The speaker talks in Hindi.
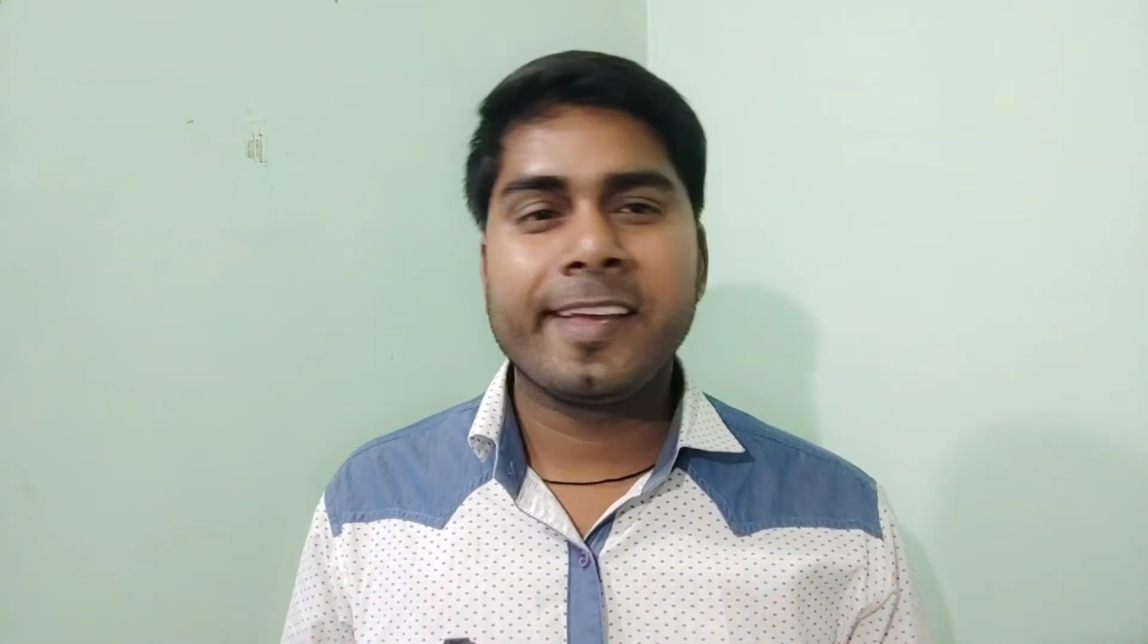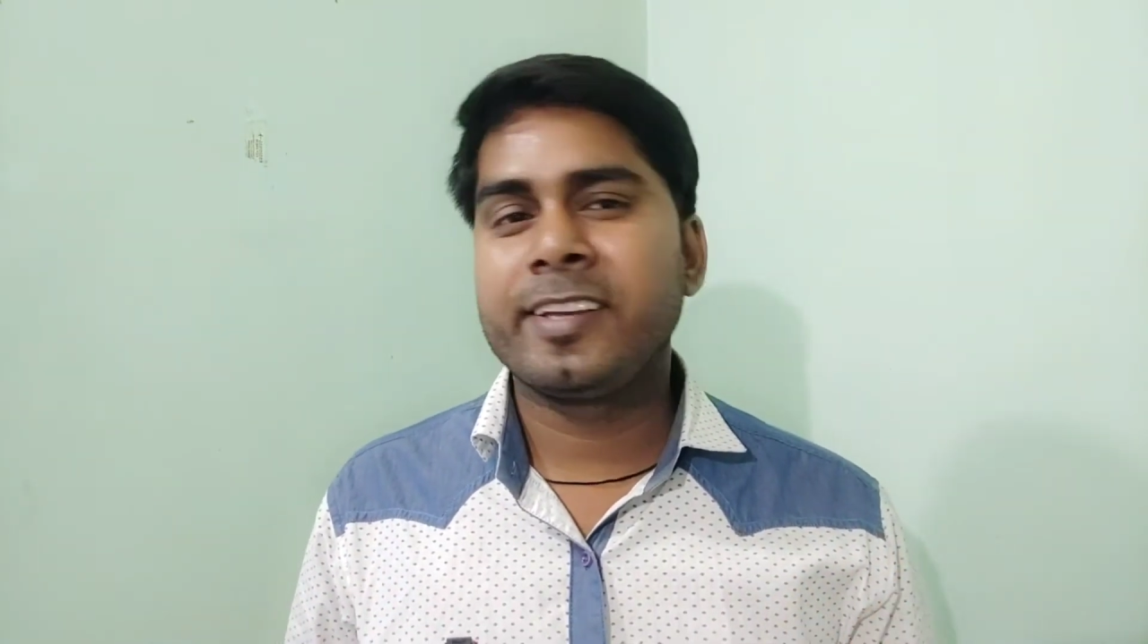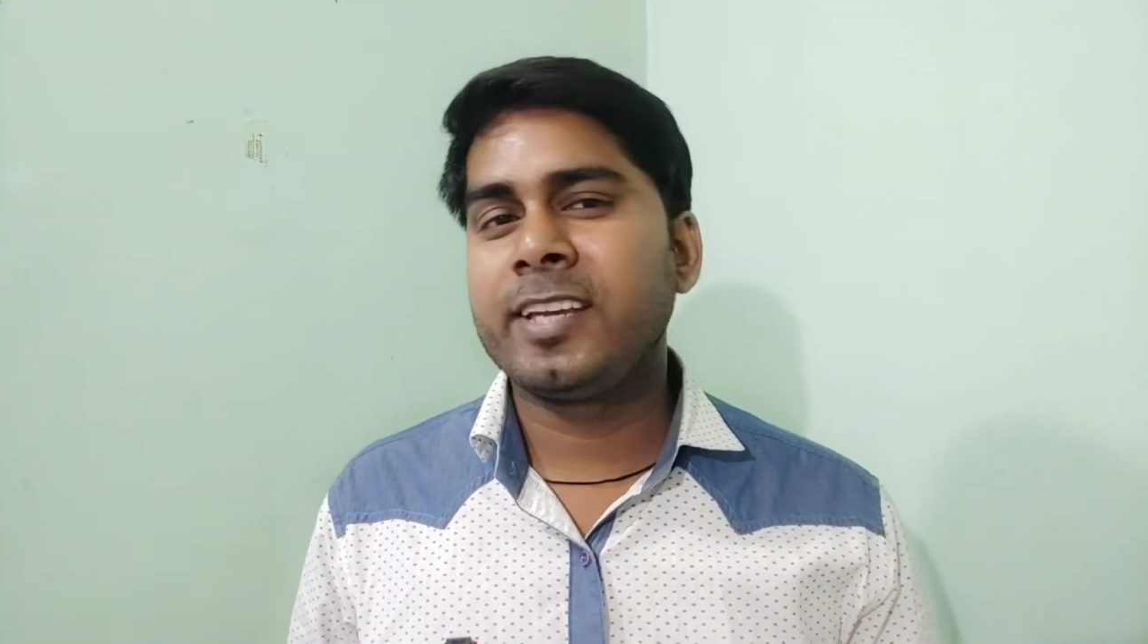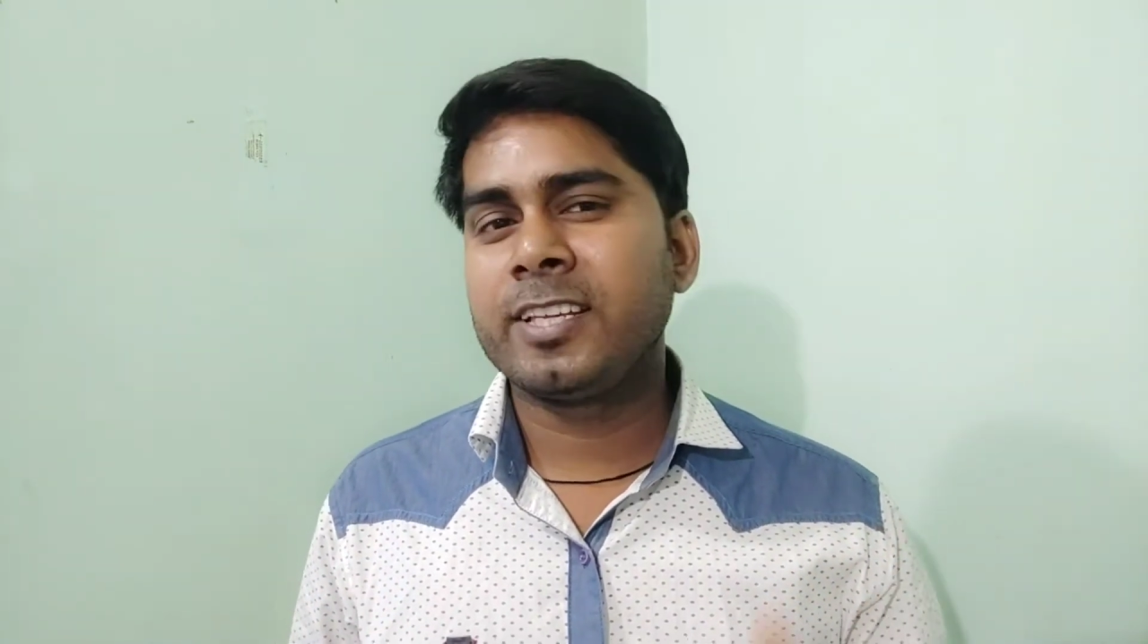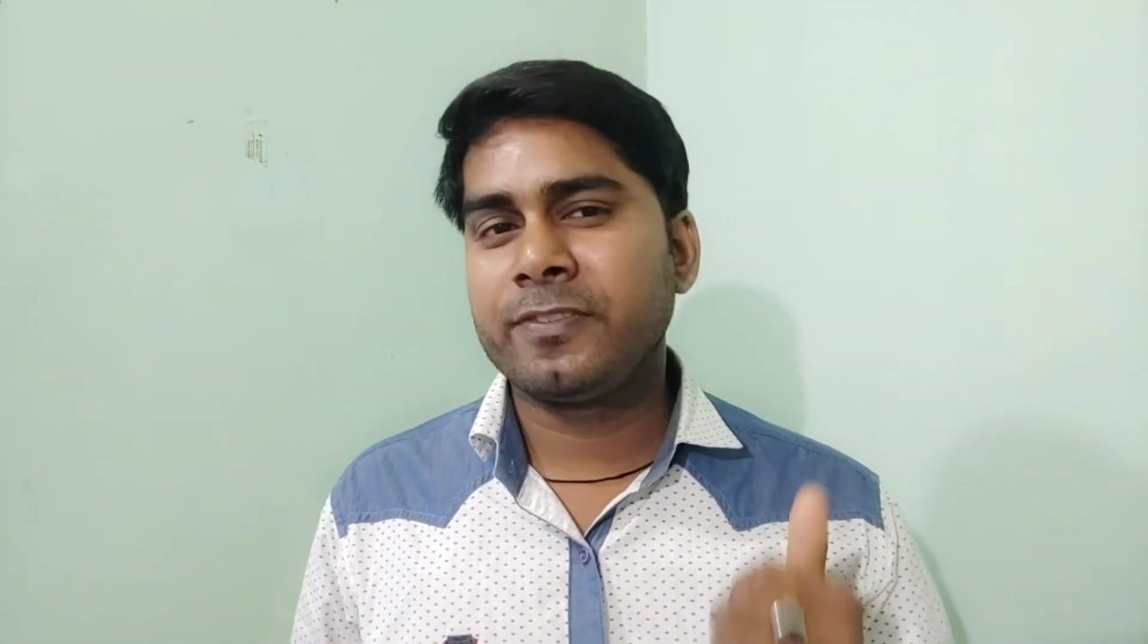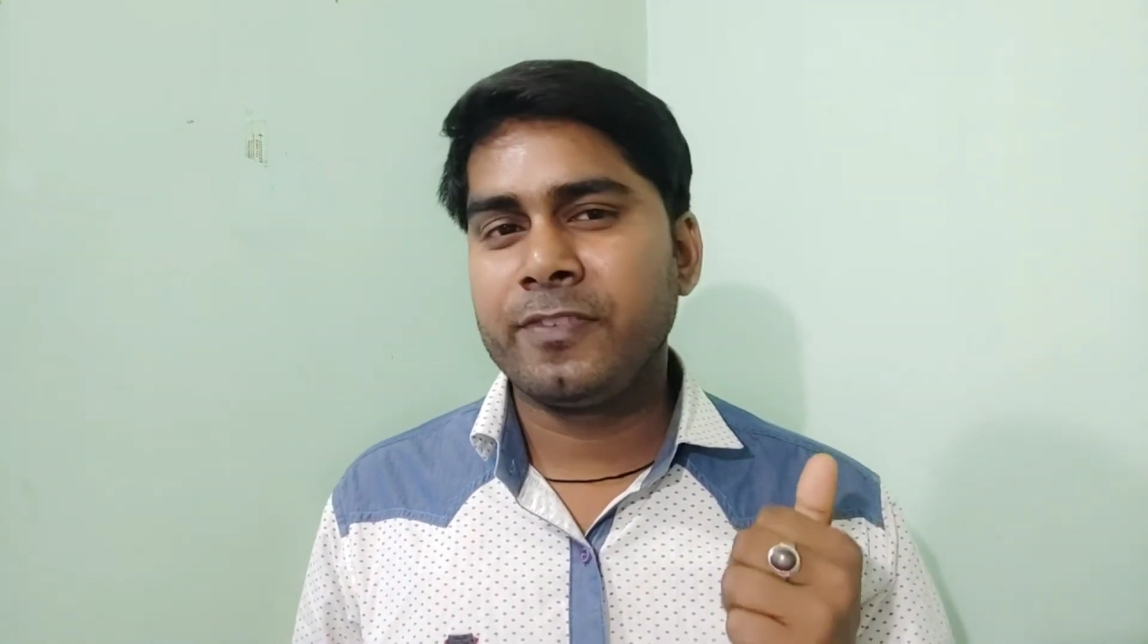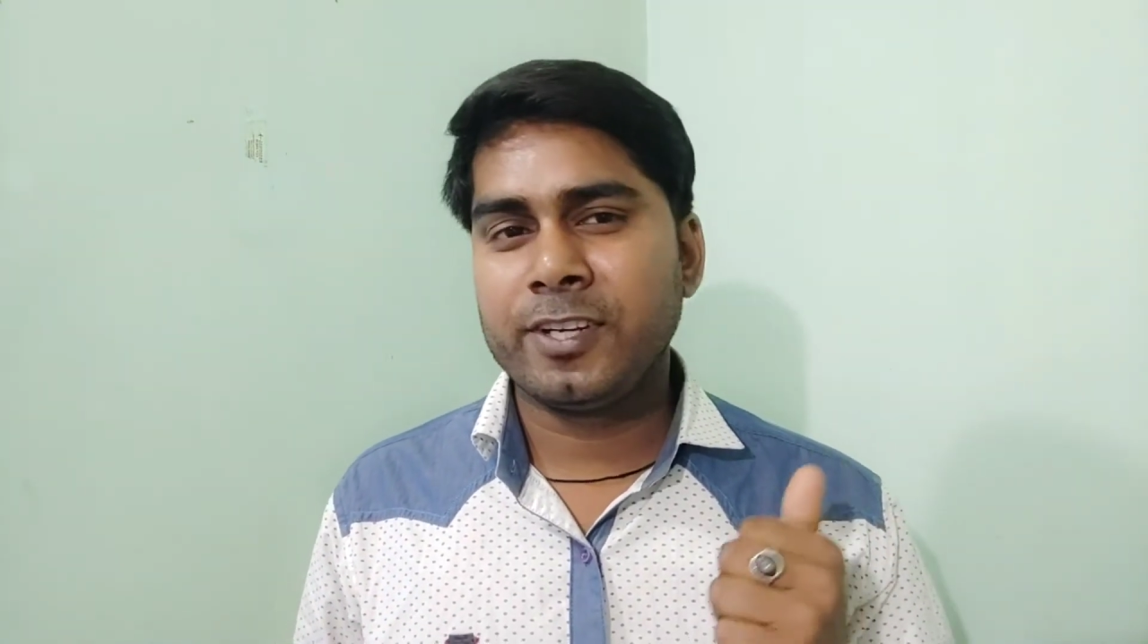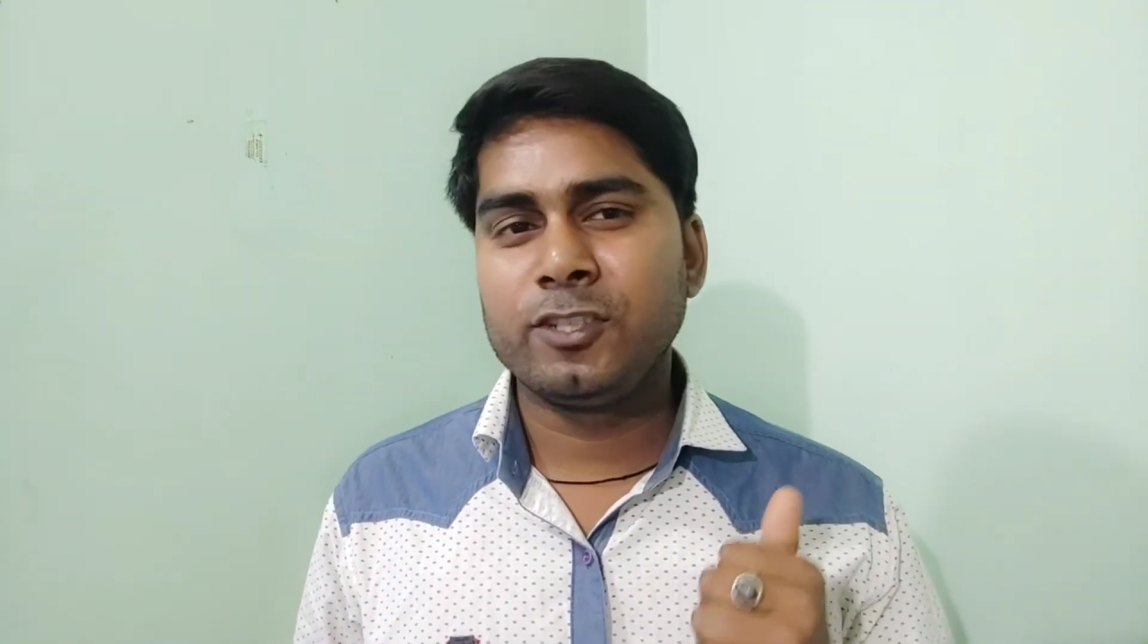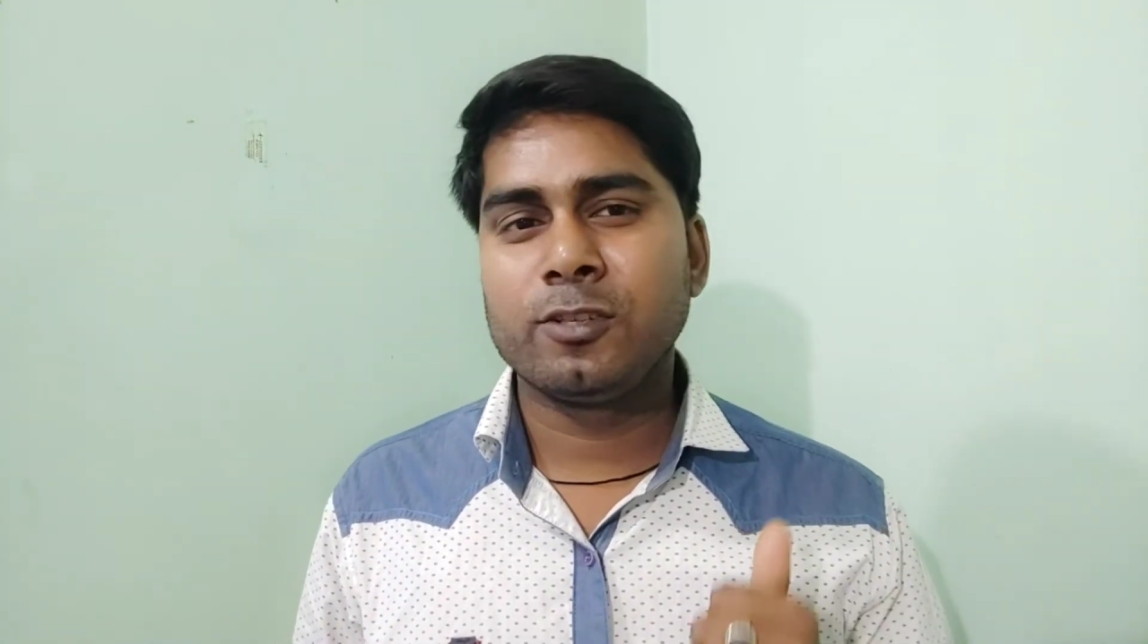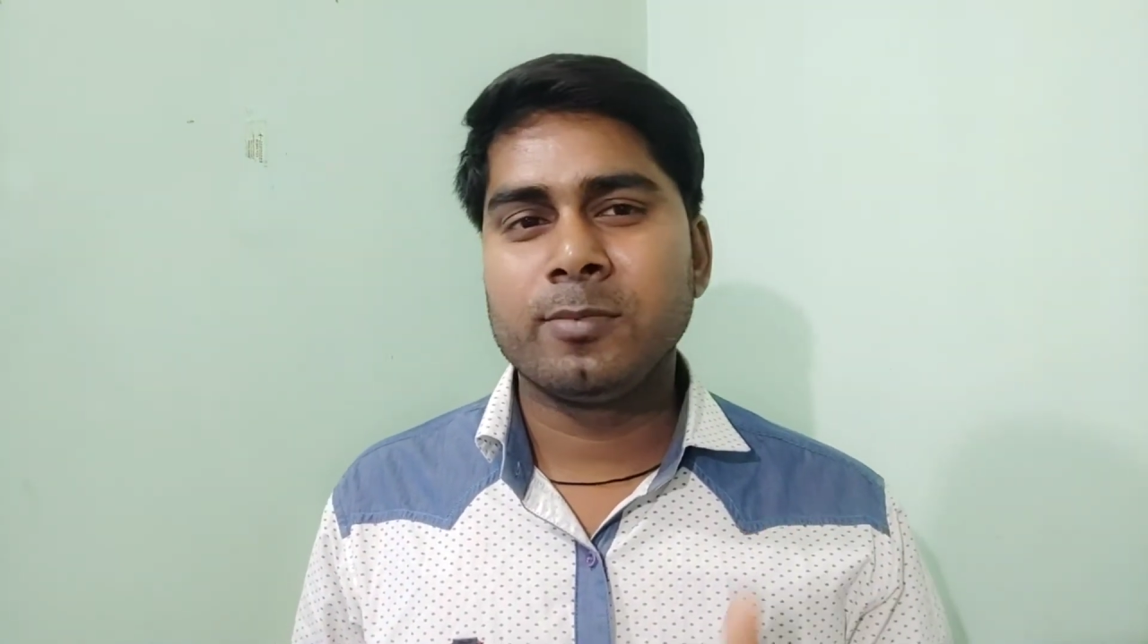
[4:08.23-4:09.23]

देखिए इस वीडियो